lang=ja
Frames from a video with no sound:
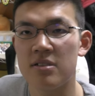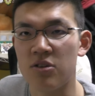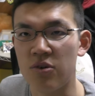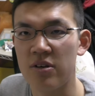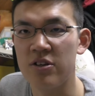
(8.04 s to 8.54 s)
そ
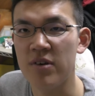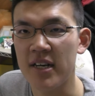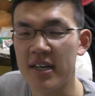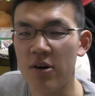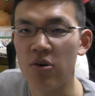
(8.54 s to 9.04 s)
のいうわけで
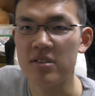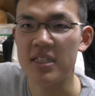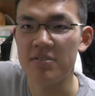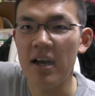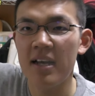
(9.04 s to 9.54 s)
本日
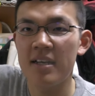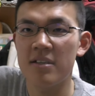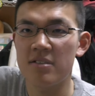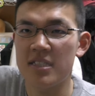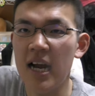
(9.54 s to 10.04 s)
はこち